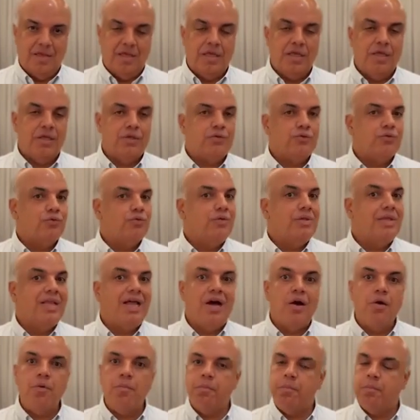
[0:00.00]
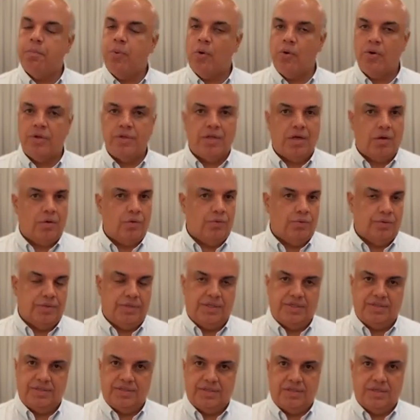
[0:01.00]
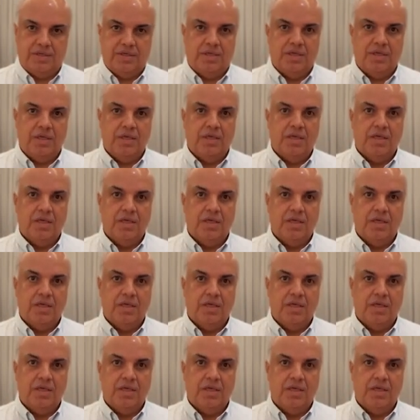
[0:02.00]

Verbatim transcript: Isso não pode acontecer